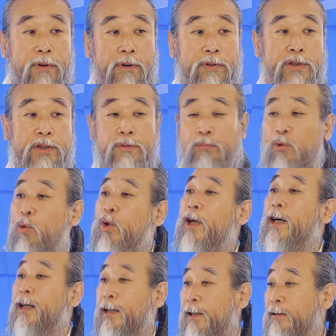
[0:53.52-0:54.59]
어, 지금
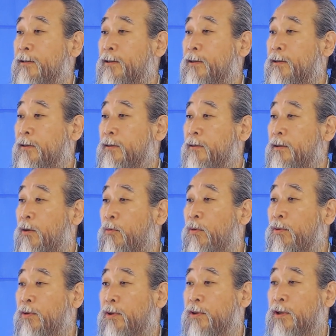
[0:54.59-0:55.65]
돌려야 되는
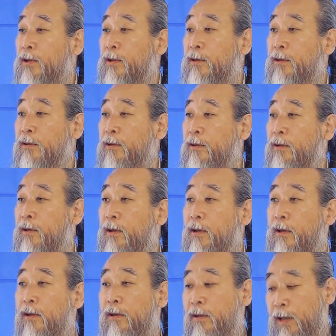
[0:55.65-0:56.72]
그런 것들이죠.
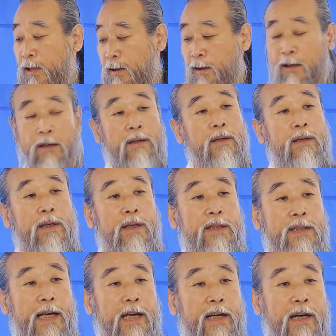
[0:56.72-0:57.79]
그러니이
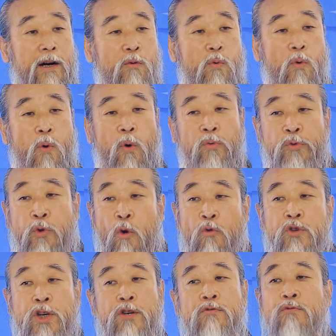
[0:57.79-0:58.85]
사회가
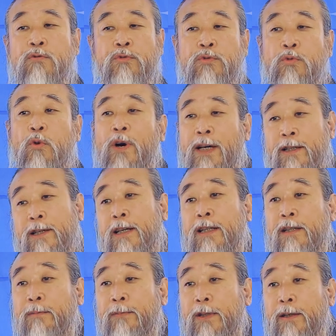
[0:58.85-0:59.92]
온통 연구소가 돼야
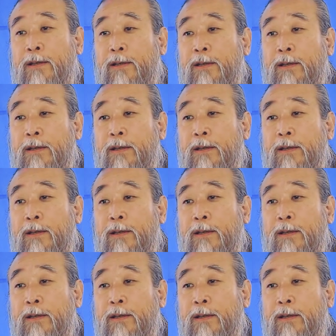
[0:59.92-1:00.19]
됩니다.